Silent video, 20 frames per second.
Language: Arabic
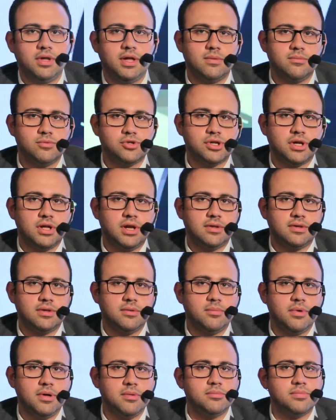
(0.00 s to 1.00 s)
هي مشكله
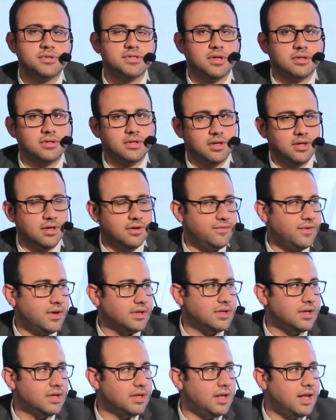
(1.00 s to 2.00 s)
تبقى انبساطيه في
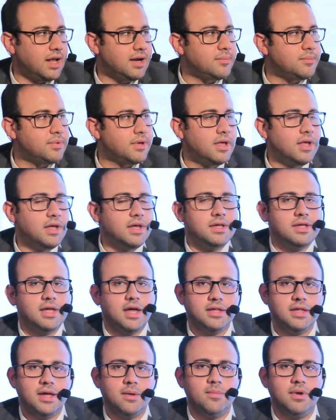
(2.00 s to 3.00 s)
عضله القلب
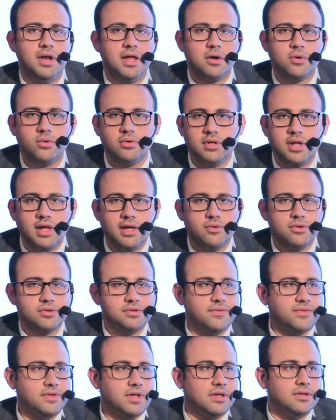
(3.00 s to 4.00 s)
يعني نعمل ايكو نلاقي
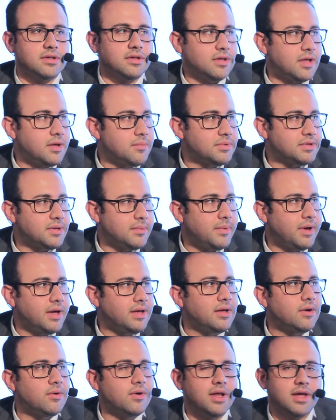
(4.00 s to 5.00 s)
وظيفه عضله القلب
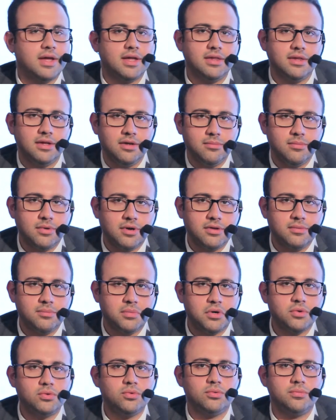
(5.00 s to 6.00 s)
طبيعيه ولكن المريض
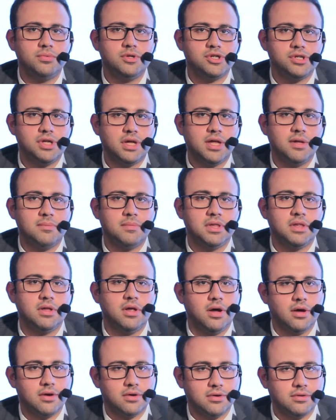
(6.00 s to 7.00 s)
برضه بيشتكي من
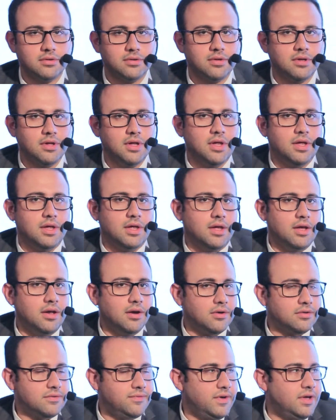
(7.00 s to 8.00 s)
اعراض
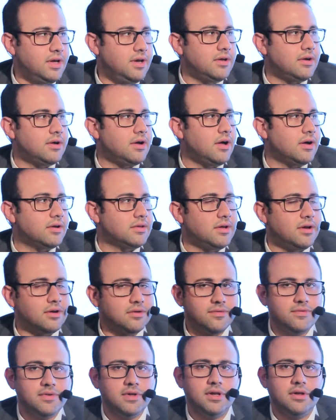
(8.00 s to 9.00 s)
الهارت فيلير اعراض
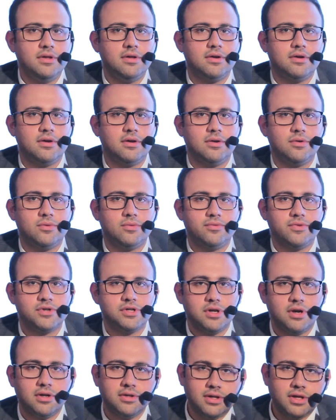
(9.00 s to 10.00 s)
الهارت فيلير او
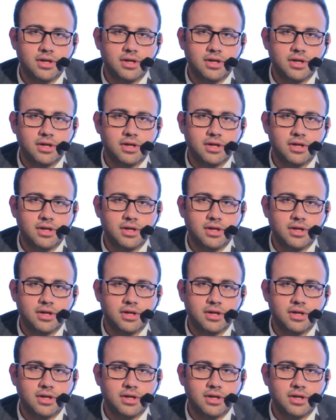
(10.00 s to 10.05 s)
فشل عضله